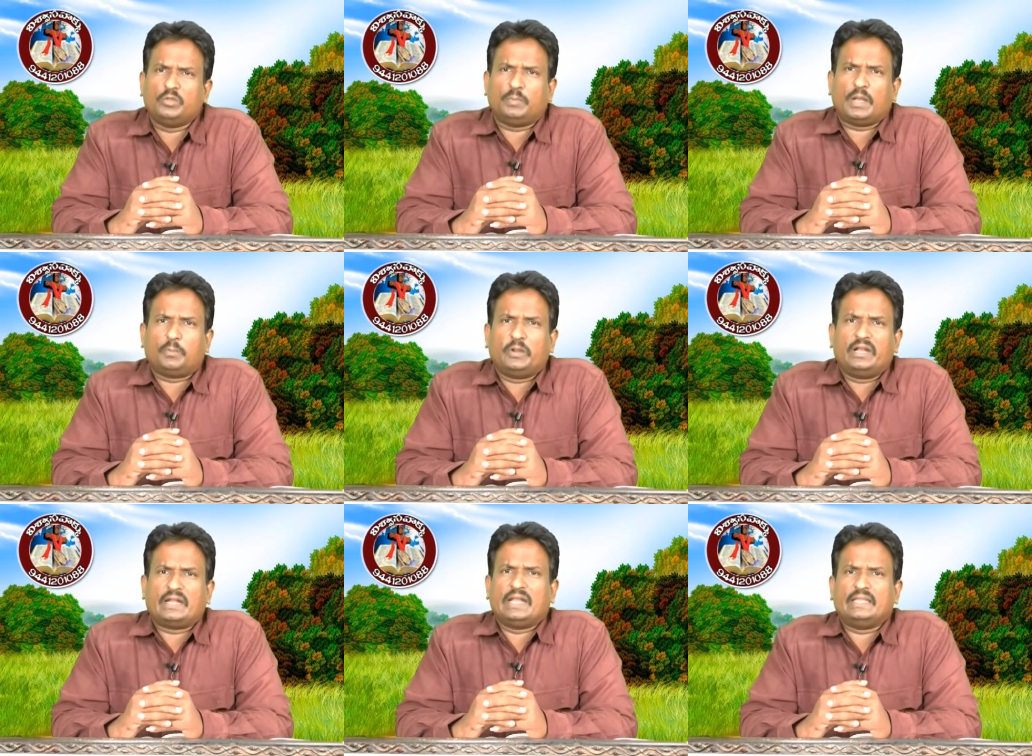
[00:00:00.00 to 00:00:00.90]
మీరు
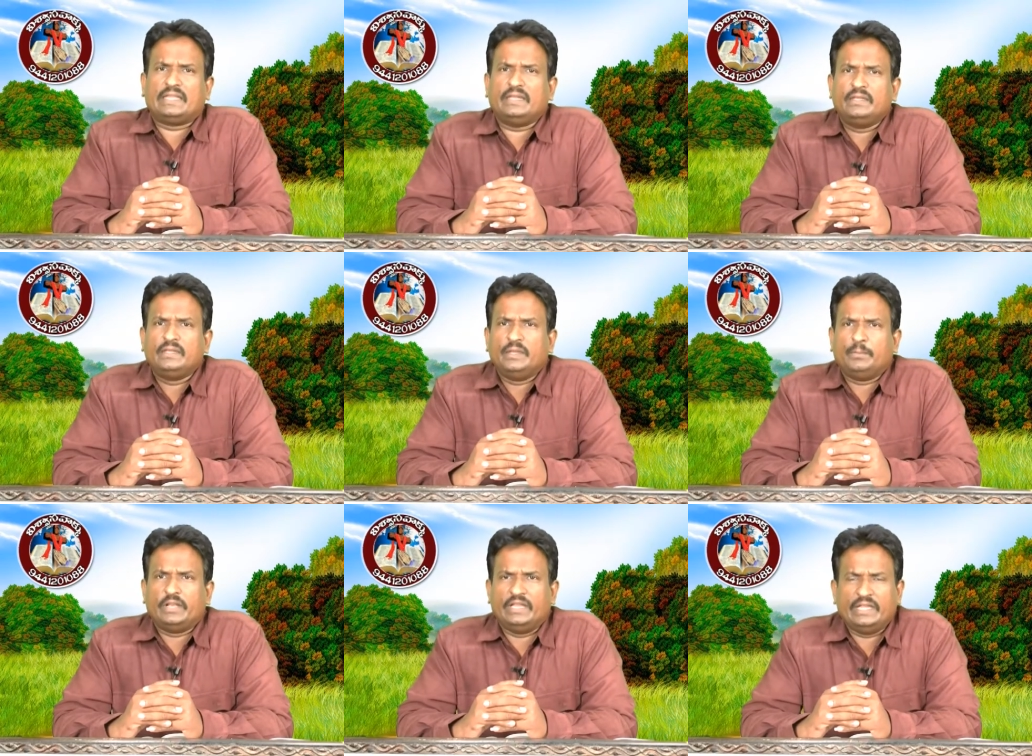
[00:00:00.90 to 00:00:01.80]
బలపడినట్లయితే
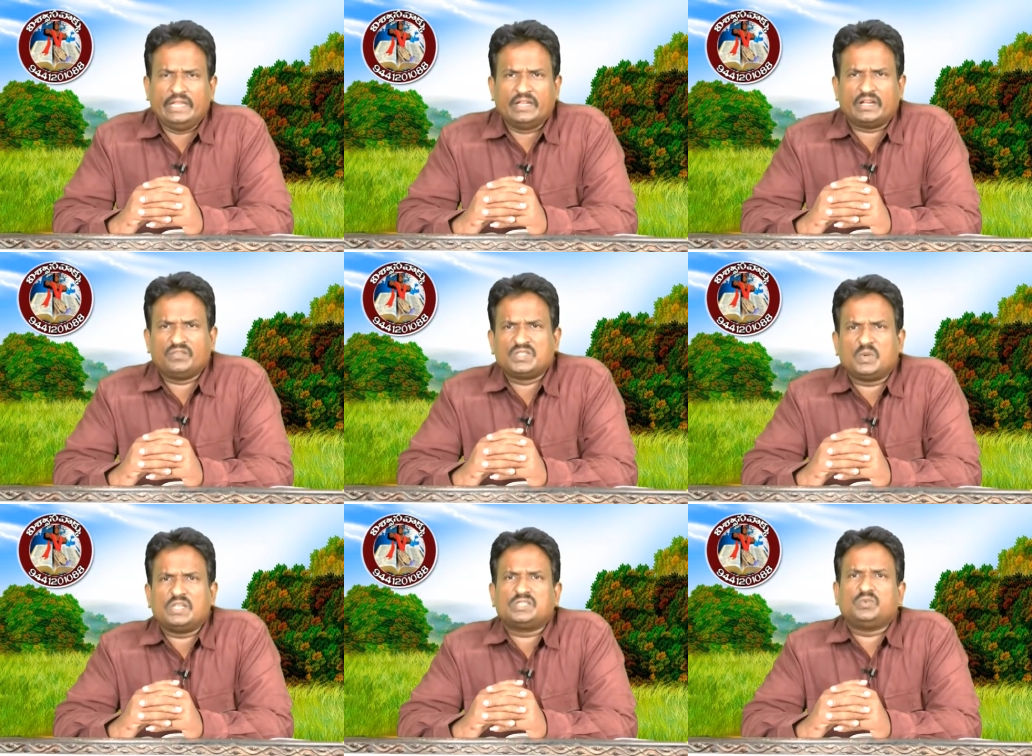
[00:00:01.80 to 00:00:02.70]
మరి ఈ యొక్క
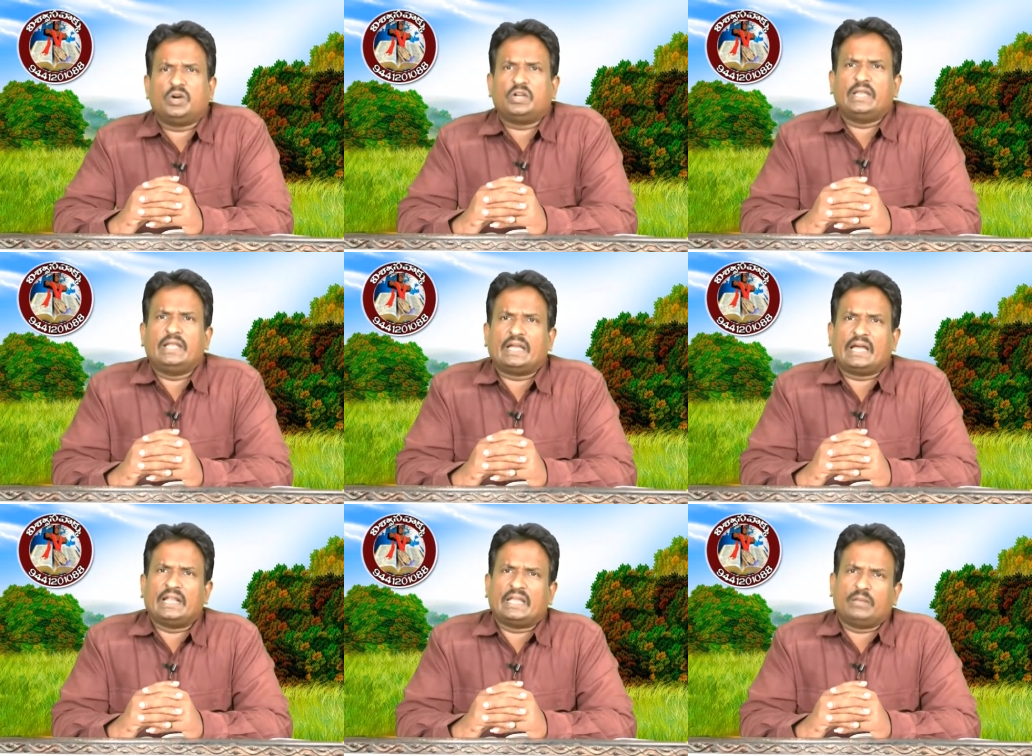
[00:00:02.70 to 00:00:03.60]
విశ్వాస వాక్ అనే
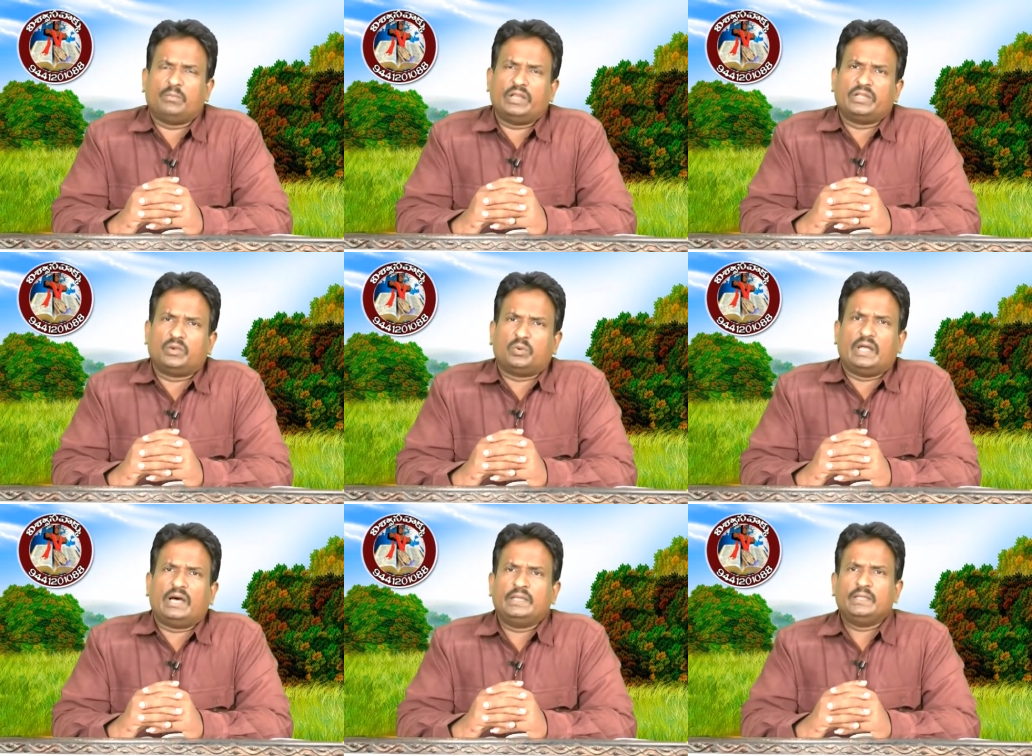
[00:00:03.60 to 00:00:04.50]
కార్యక్రమానికి కూడా